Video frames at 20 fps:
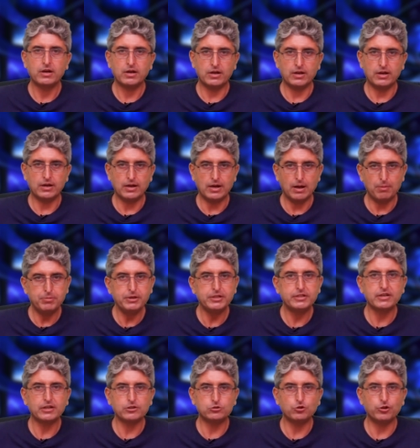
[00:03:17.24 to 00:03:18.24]
अभी
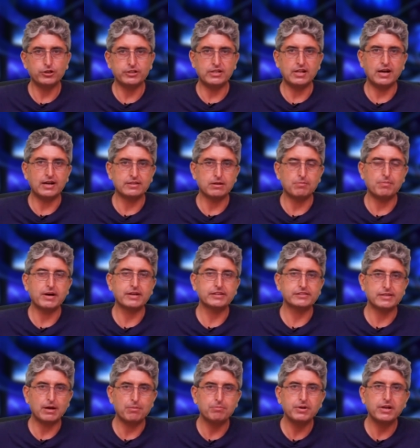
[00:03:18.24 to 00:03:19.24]
तक जो इतलात हमारे
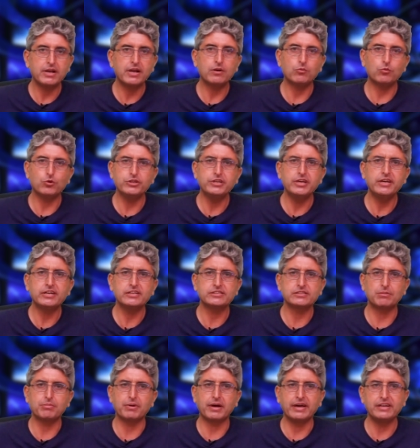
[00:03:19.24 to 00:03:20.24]
सामने हैं वो ये कि
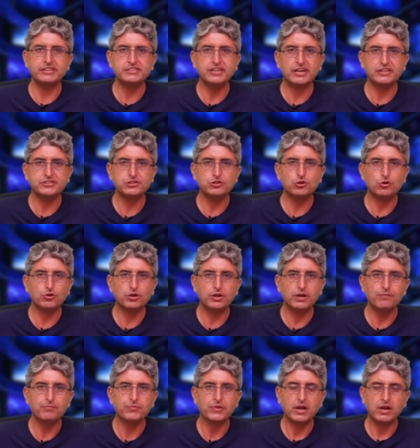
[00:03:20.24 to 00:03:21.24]
सब गैर सियासी
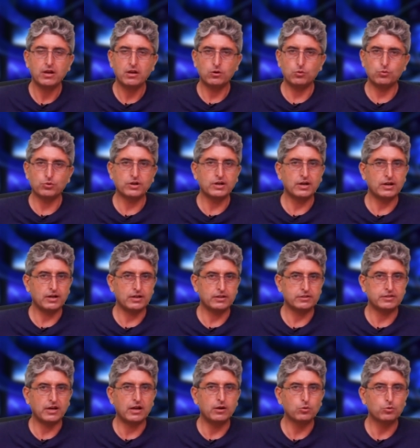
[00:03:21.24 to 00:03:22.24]
होंगे उनका
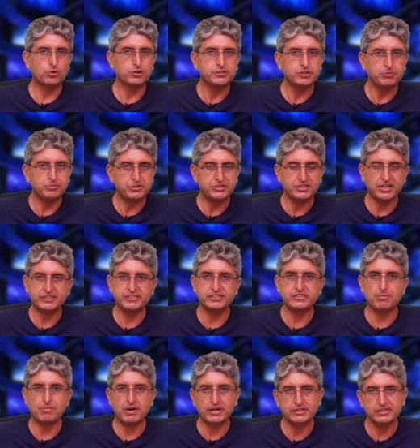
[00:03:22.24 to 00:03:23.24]
ताल्लुक़ किसी भी सियासी
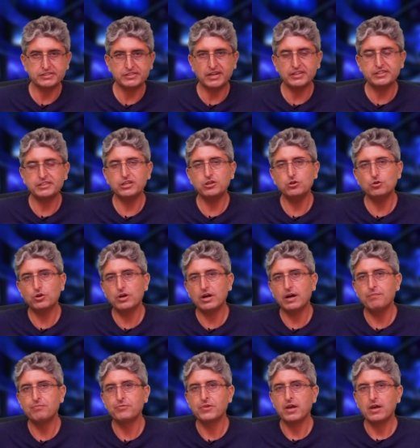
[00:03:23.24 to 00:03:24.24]
जमात के साथ नहीं
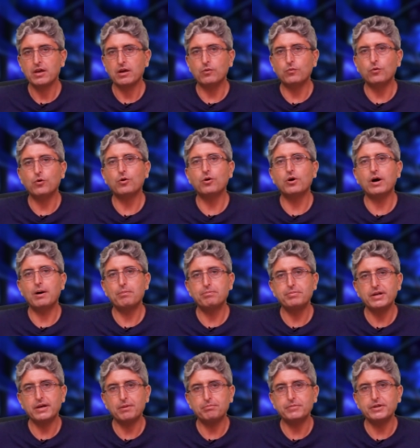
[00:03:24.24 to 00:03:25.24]
होगा वो
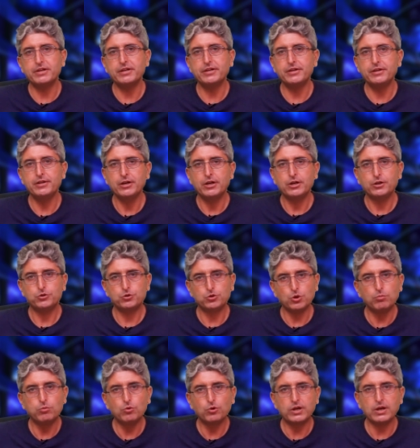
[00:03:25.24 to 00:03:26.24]
अपने अपने
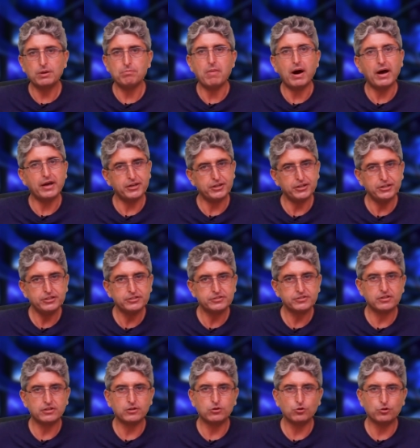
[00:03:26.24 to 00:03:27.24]
शोबों के माहरीन
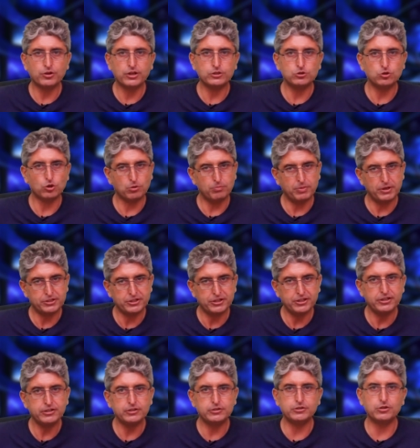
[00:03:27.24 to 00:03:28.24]
होंगे जो कि
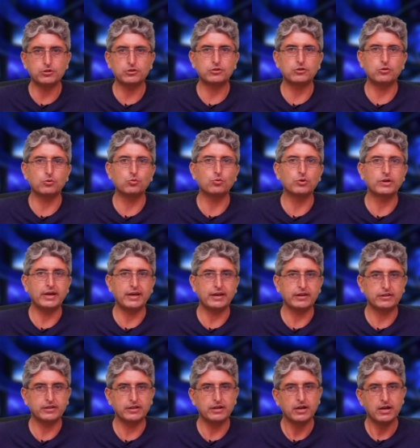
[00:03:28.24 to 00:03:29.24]
बेहतरीन जिन लोगों का
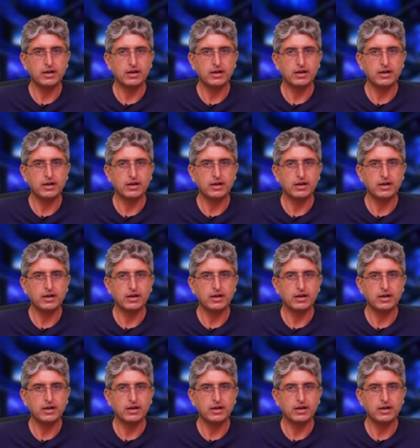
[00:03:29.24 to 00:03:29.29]
एक